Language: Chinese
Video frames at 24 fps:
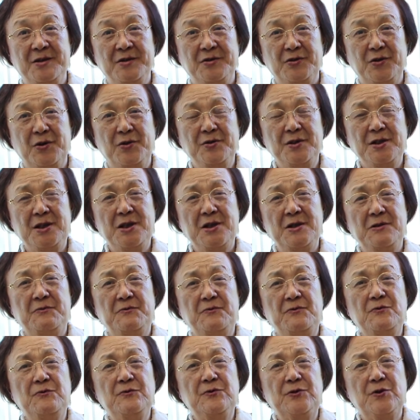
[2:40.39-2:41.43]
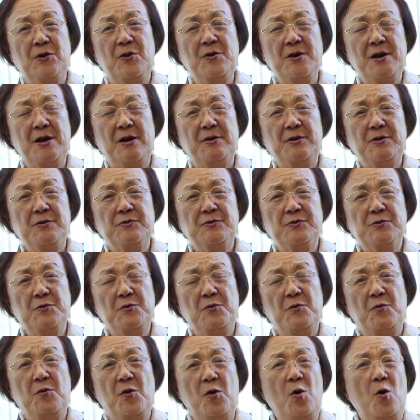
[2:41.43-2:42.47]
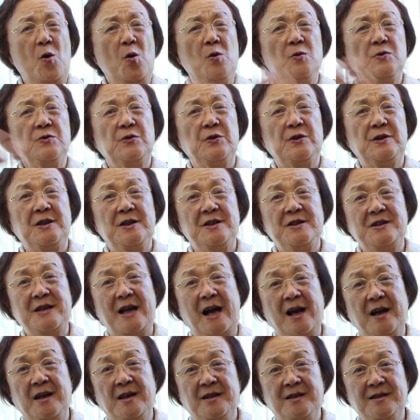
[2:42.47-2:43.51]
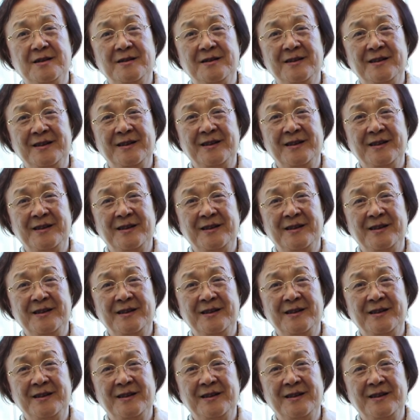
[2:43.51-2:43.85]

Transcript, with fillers: 从你腹中要流出活水的江河，